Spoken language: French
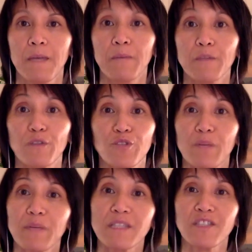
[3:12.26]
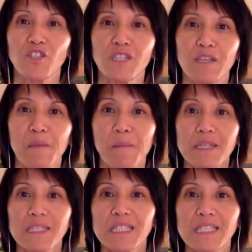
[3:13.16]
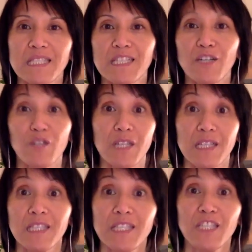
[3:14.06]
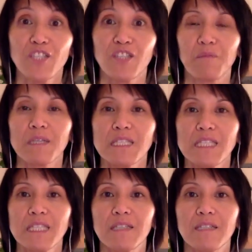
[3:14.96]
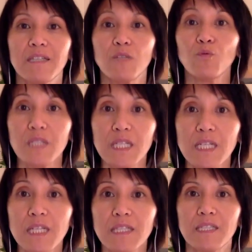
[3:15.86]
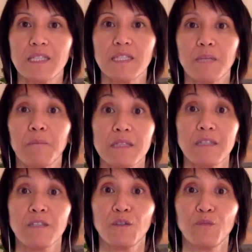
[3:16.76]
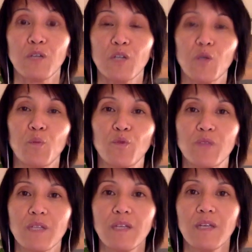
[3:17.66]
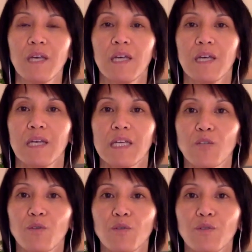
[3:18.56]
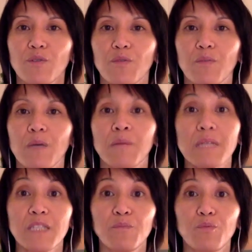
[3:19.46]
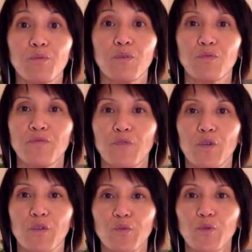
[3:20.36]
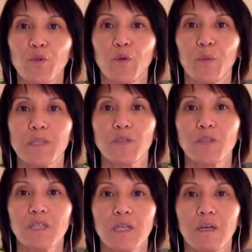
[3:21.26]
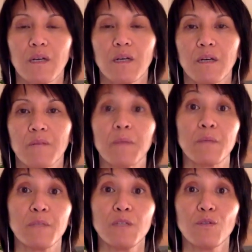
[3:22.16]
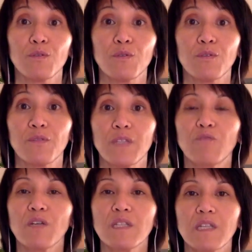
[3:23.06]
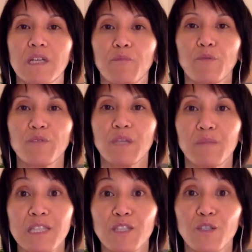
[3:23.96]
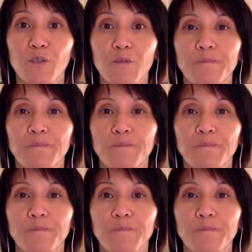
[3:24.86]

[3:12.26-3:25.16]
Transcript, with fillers: parce que jusqu'à présent, je ne savais pas si c'était regardé, je ne savais pas si c'était utile, si c'était pertinent pour la communauté, et donc, euh, bah, merci pour euh, tous vos retours parce que ça m'a permis en fait, d'avoir des réponses à mes questions.